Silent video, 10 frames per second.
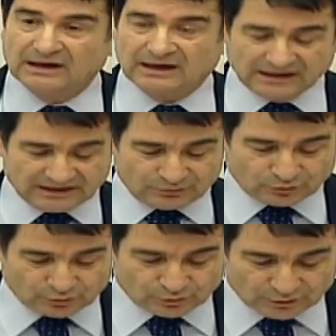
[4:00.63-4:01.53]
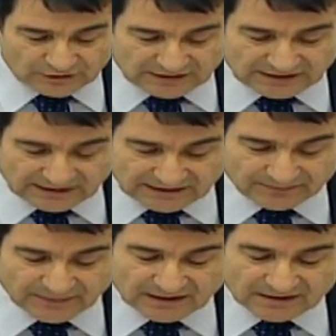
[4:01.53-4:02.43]
ait olduğu yıl ile
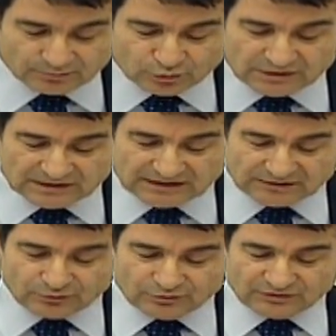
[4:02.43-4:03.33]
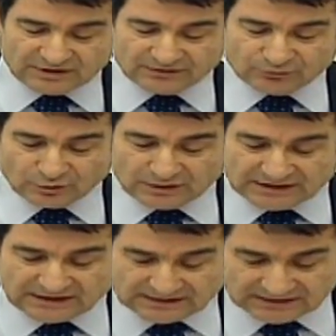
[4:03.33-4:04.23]
bu yıldan önceki son
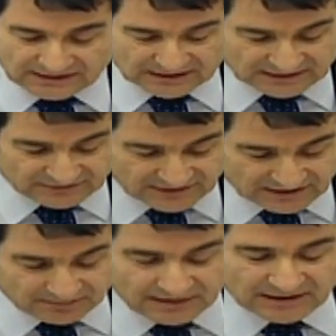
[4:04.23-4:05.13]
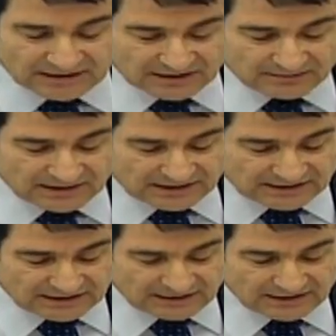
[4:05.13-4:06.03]
iki yıla ait vergi
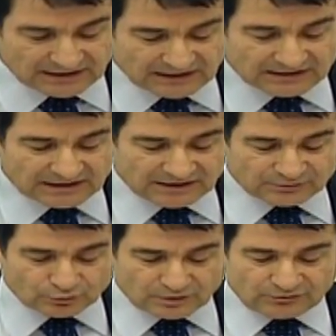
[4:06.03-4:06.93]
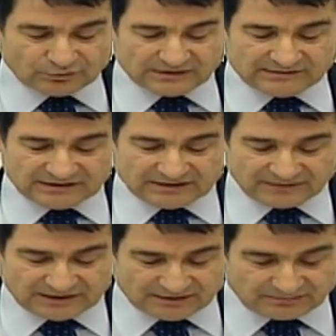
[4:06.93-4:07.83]
beyannamelerinin kanuni süresinde
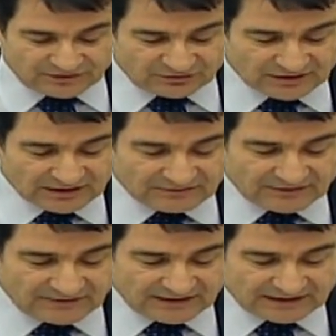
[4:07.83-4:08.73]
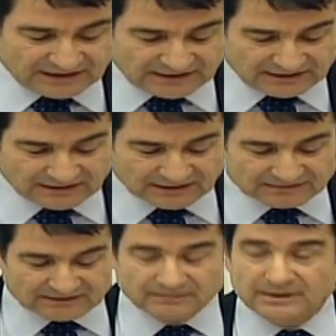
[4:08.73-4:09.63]
verilmiş ve verginin
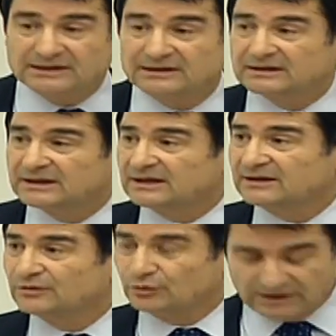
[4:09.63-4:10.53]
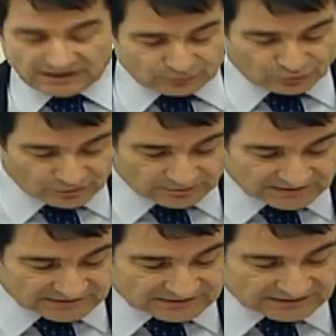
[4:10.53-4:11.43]
zamanında ödenmiş
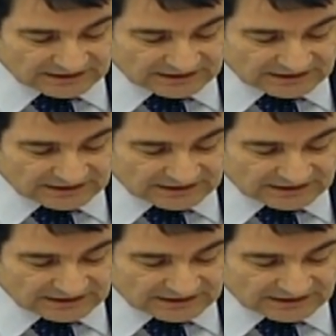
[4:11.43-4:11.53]
olmasıdır.